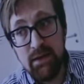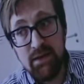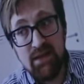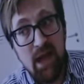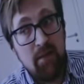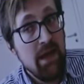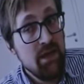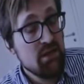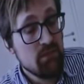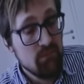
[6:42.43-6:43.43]
Äh, die haben
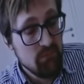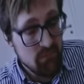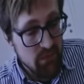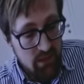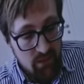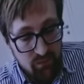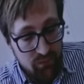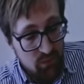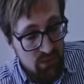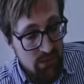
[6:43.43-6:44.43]
ähnliche
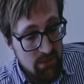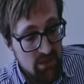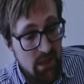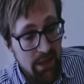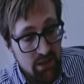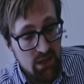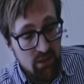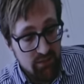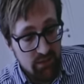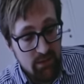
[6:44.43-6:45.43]
äh, physikochemische
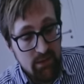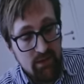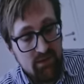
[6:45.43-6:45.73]
Eigenschaften.